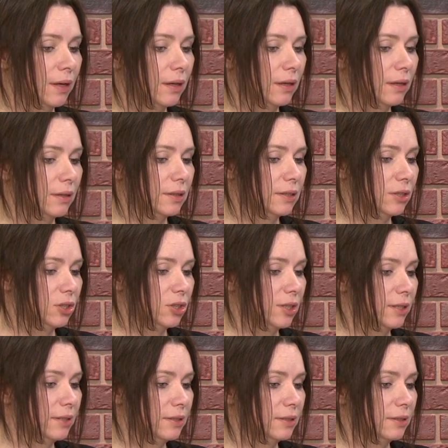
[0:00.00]
Э,
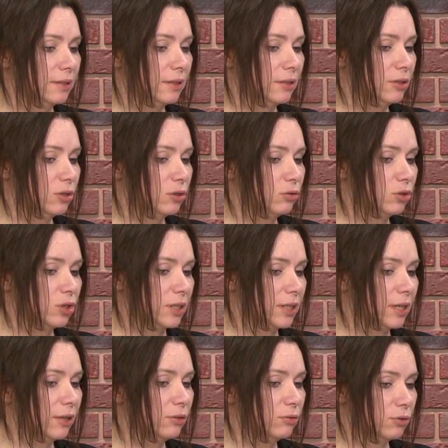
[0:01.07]
сейчас здесь тоже
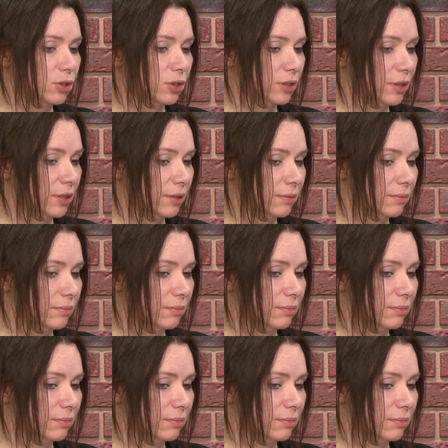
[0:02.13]
заложены,